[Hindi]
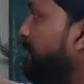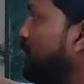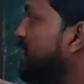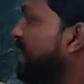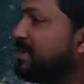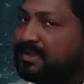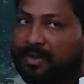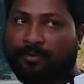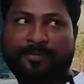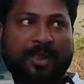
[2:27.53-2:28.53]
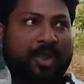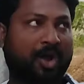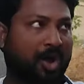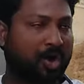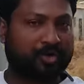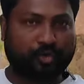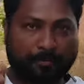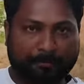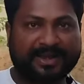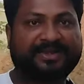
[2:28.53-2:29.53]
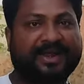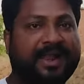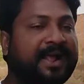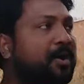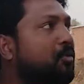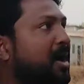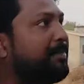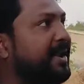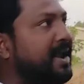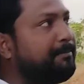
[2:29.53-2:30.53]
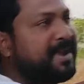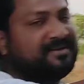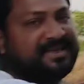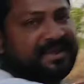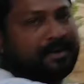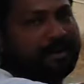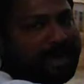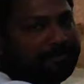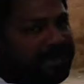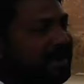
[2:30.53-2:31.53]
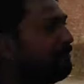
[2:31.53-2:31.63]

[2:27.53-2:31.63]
मैं आपको दिखा देता हूँ और जो मीटर रहेगा वो आपके नाम पे ऐसी आपके